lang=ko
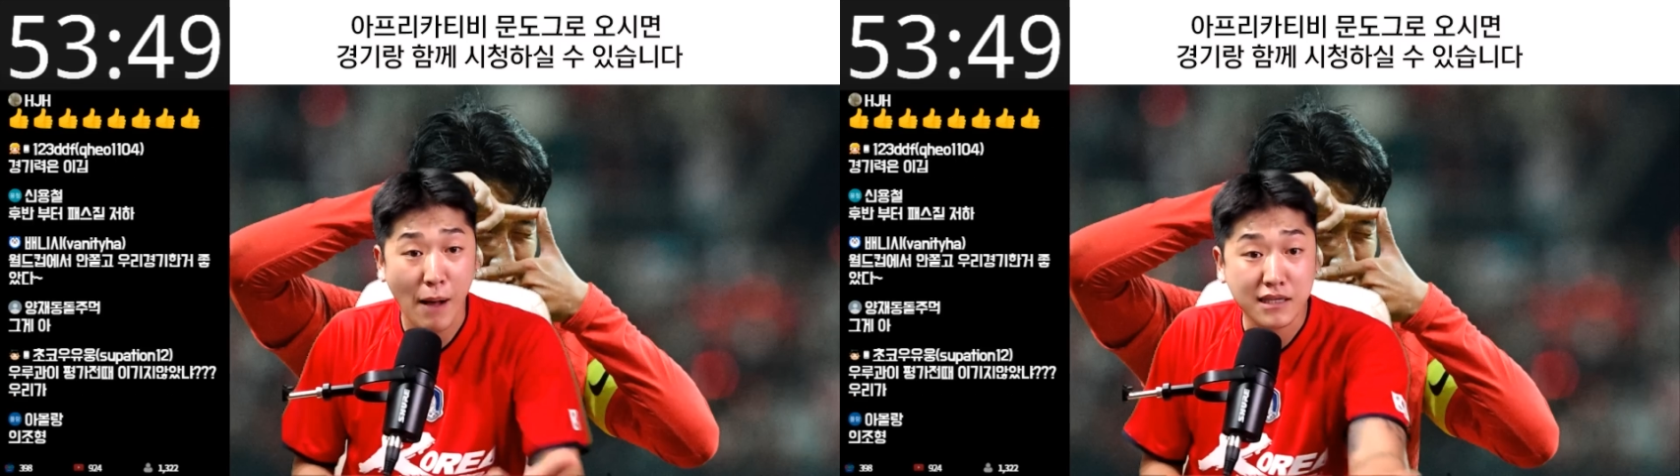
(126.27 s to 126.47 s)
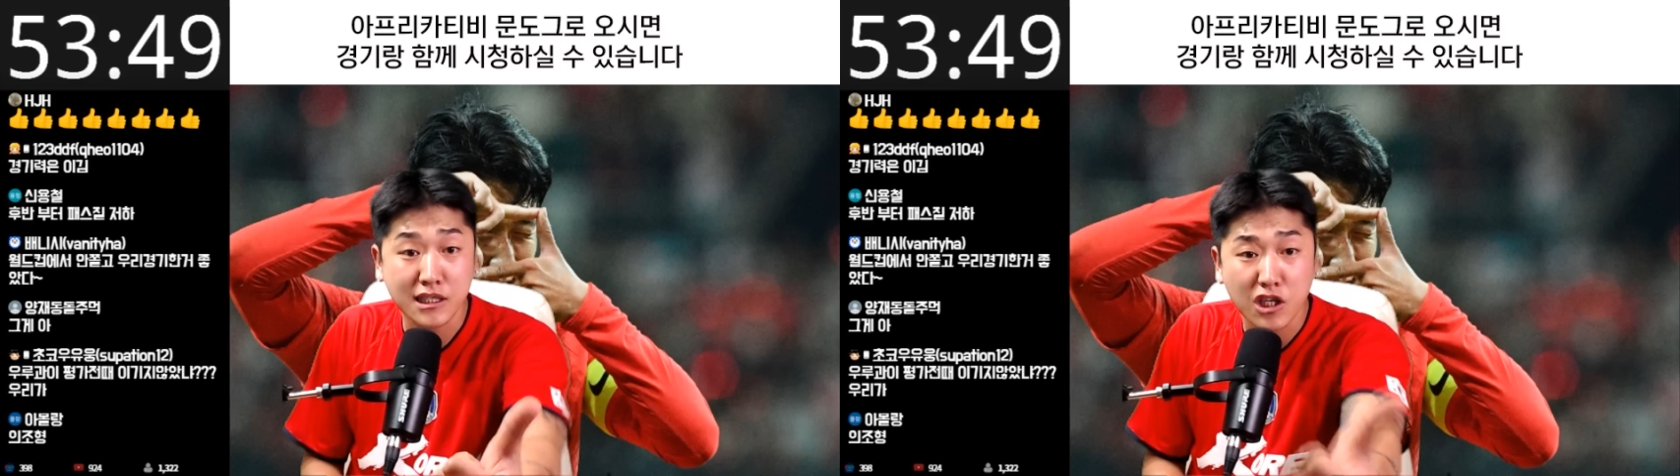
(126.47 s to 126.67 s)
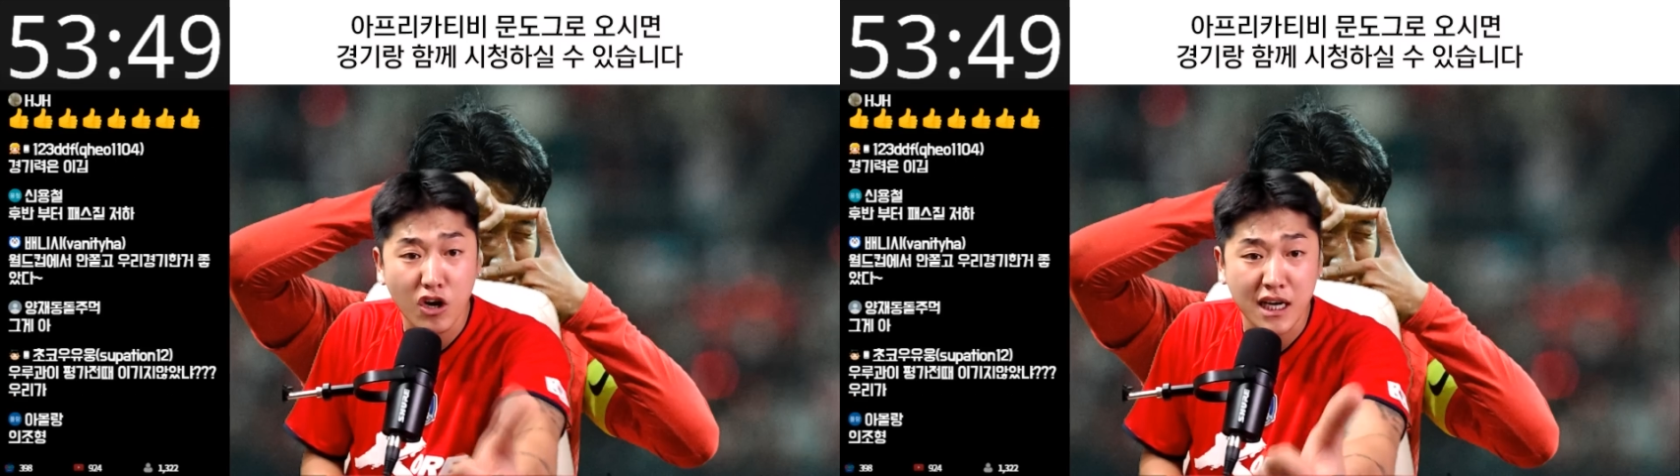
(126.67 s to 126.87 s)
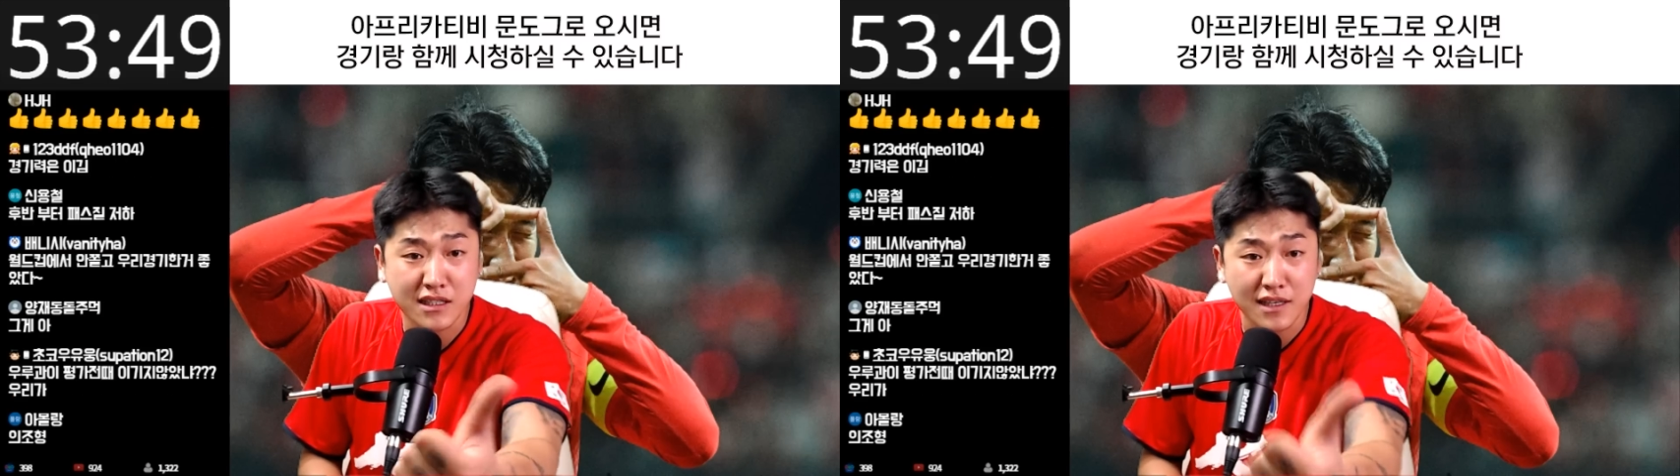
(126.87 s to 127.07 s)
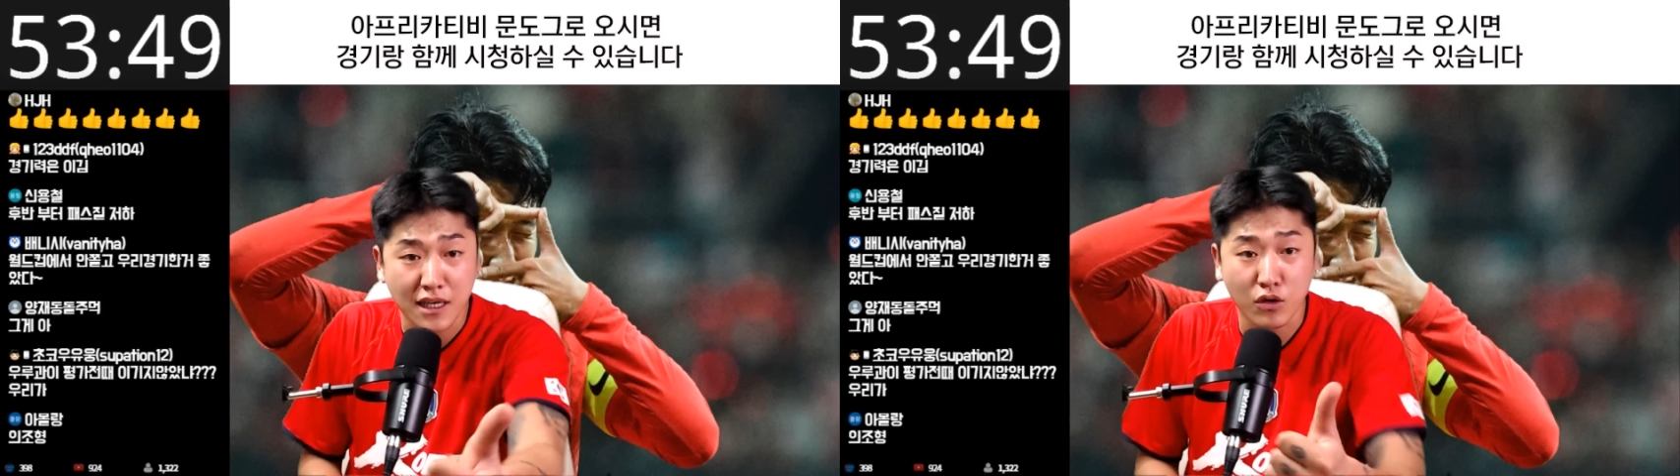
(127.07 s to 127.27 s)
박지성이
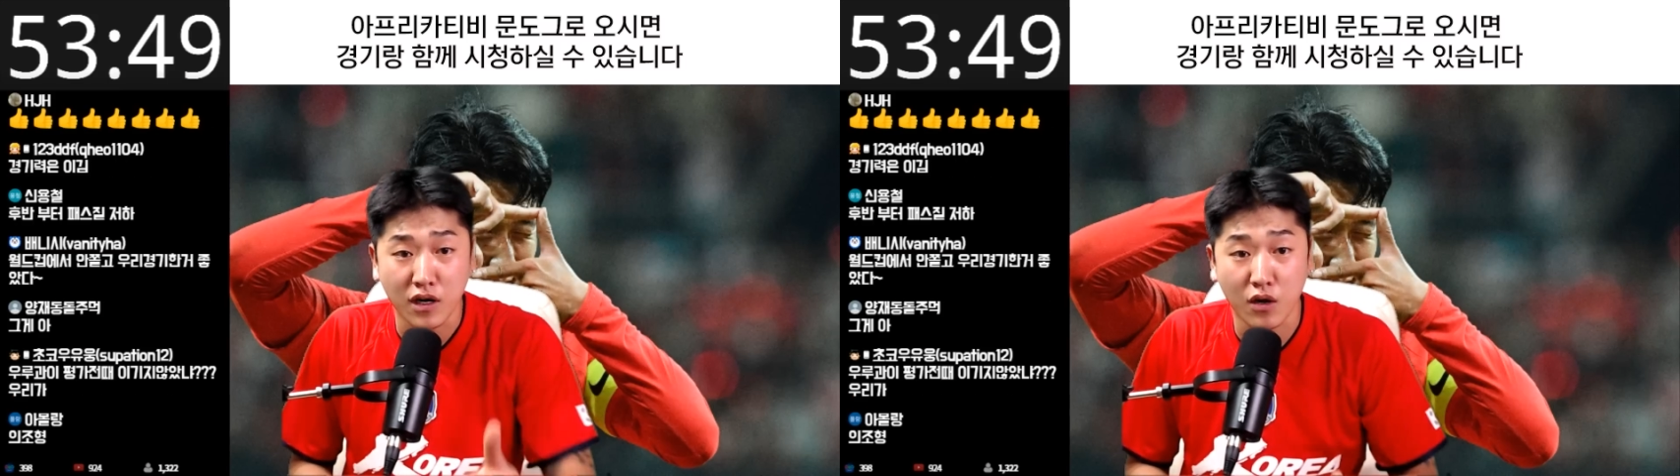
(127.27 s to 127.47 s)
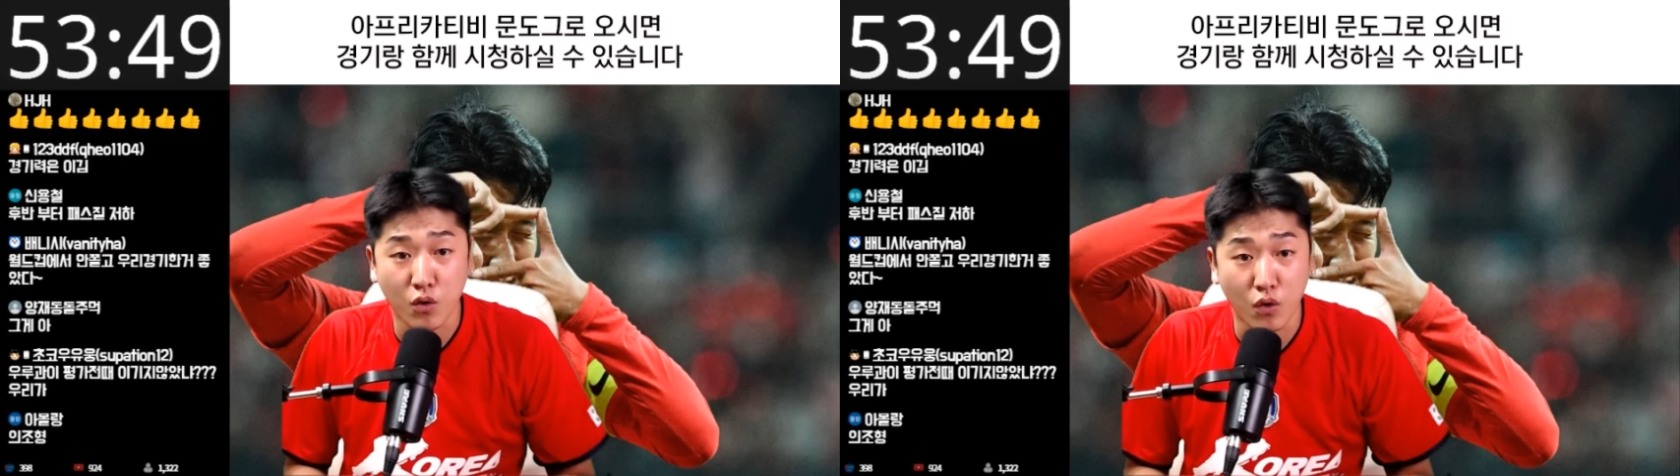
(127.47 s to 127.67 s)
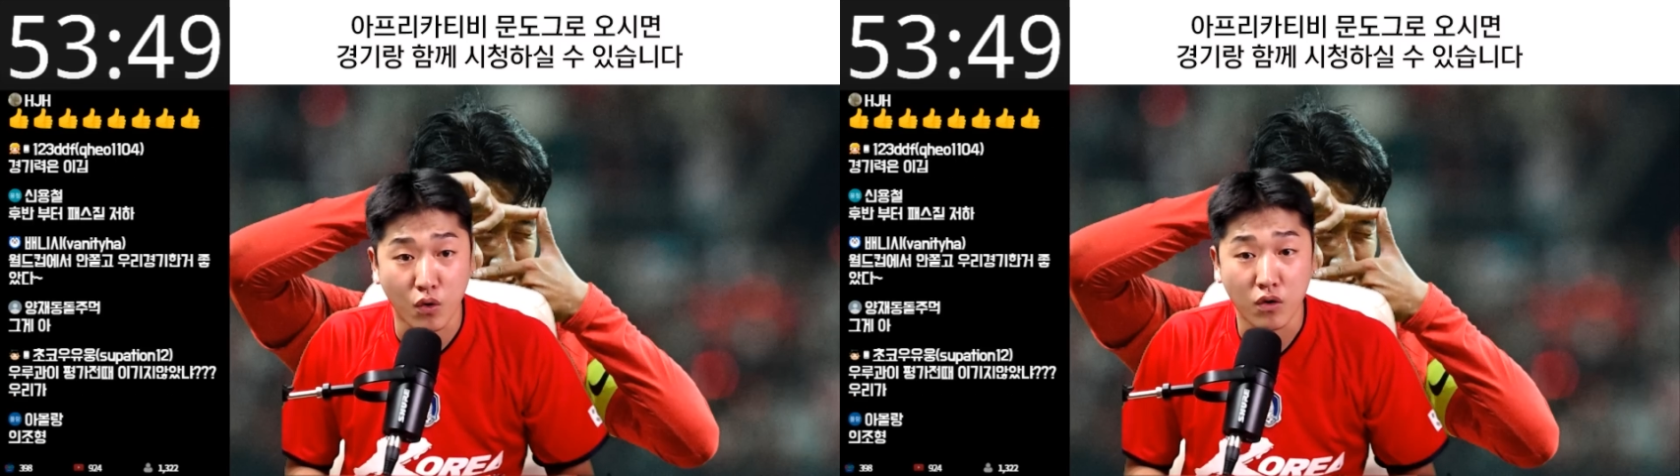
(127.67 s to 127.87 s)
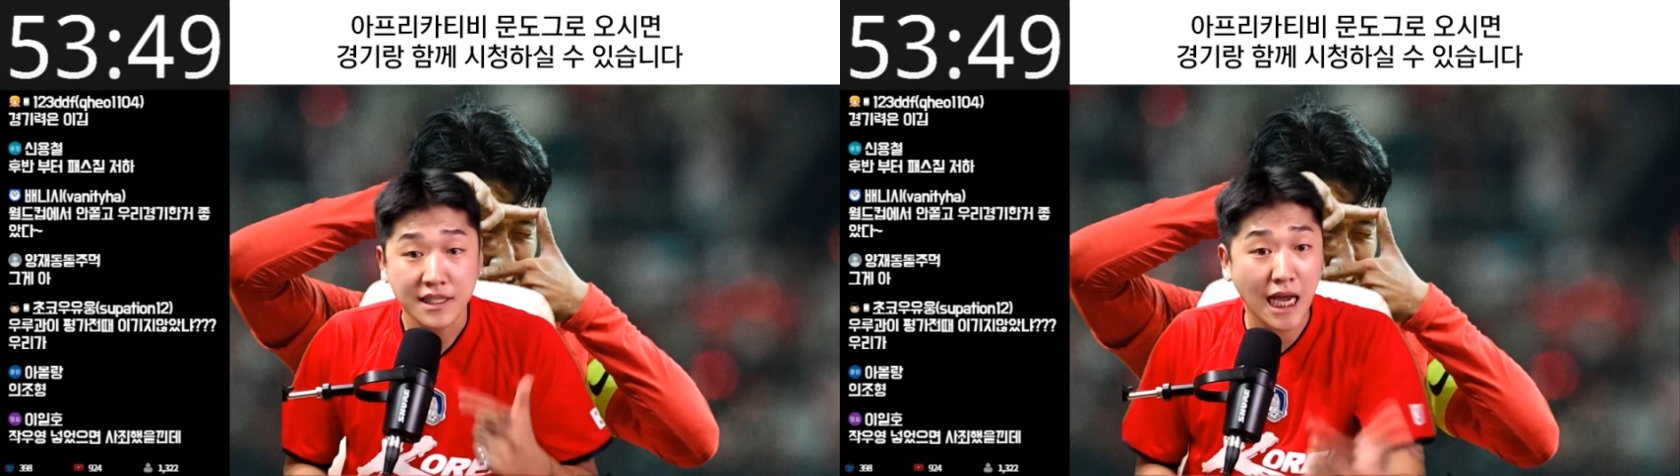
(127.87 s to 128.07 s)
있을 때도 그랬고